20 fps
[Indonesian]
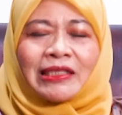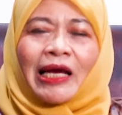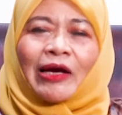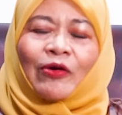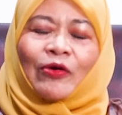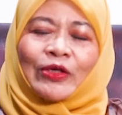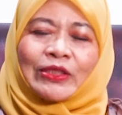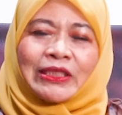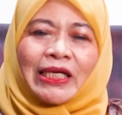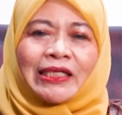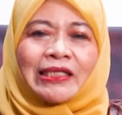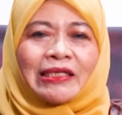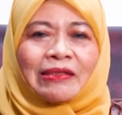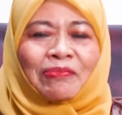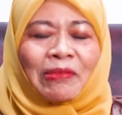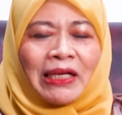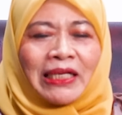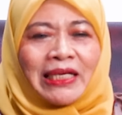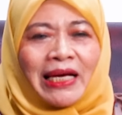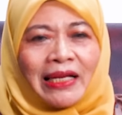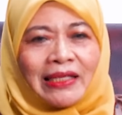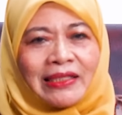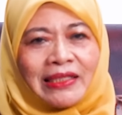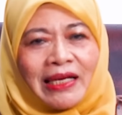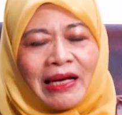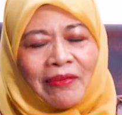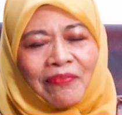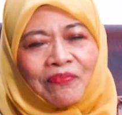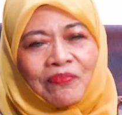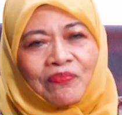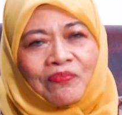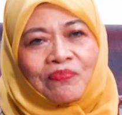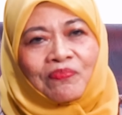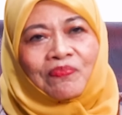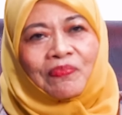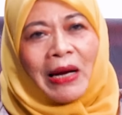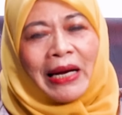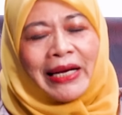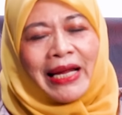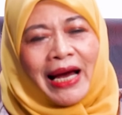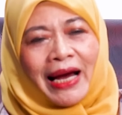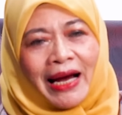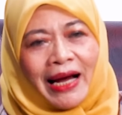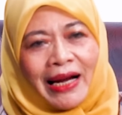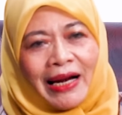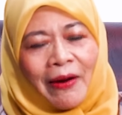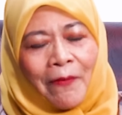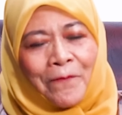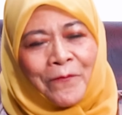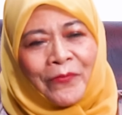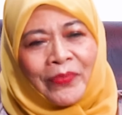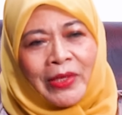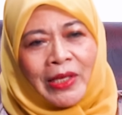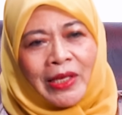saya kok jadi melihat ya padahal